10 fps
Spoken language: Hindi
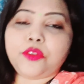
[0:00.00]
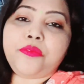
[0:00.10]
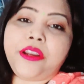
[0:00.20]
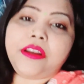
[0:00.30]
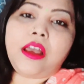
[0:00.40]

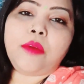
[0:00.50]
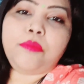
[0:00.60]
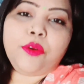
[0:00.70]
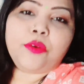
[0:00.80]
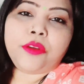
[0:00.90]
फ्रेंड आप
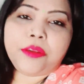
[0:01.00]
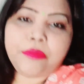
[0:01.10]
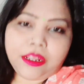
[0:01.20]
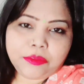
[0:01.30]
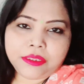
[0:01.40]
लोगों को एक
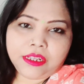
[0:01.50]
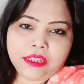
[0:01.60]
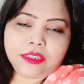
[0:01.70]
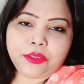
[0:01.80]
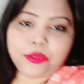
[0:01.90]
बात बता
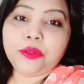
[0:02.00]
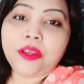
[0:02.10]
देती हूँ